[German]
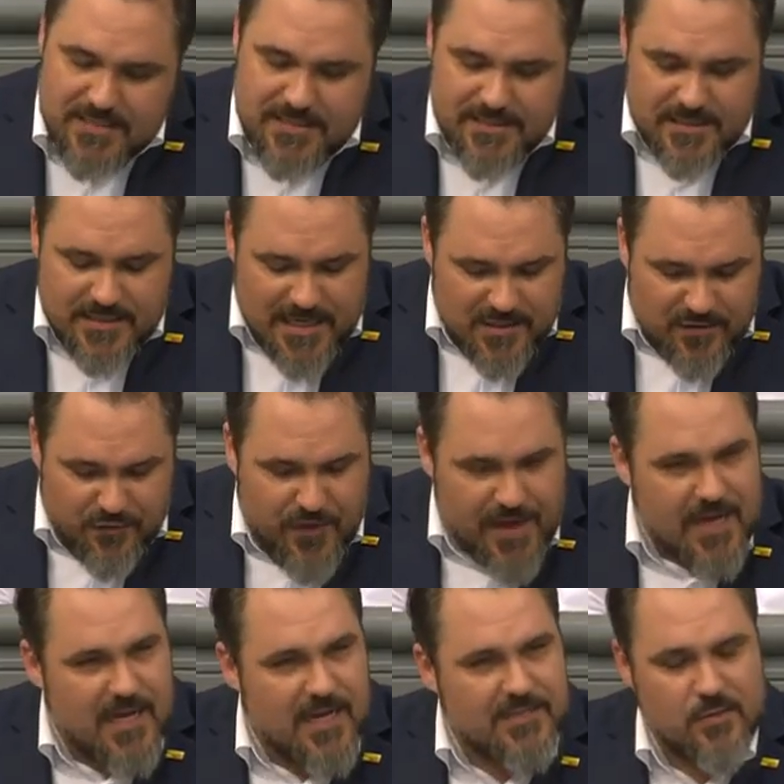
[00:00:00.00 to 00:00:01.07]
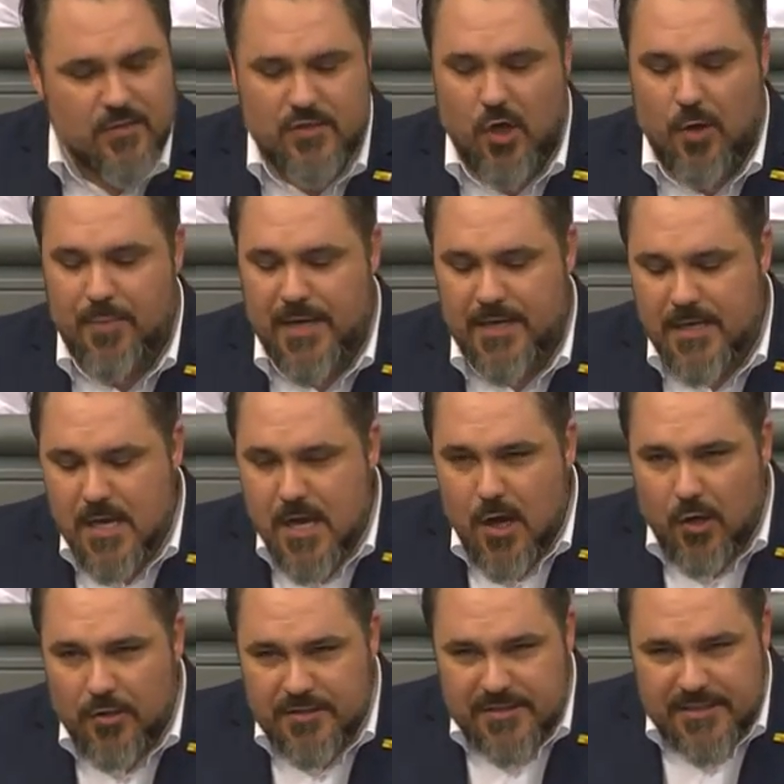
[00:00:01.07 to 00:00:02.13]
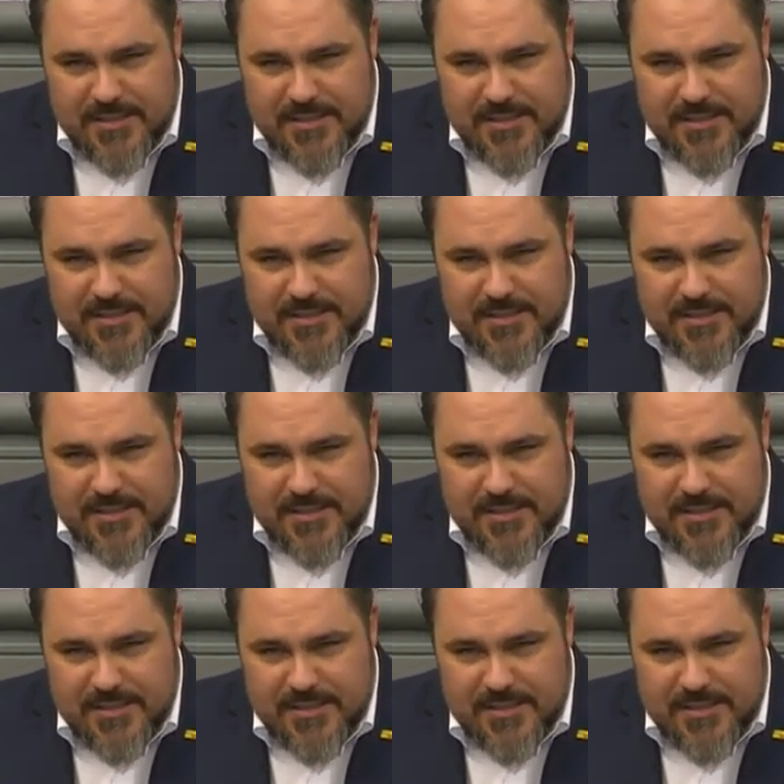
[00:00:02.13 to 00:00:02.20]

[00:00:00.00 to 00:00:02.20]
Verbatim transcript: dieses Transferleistungshopping und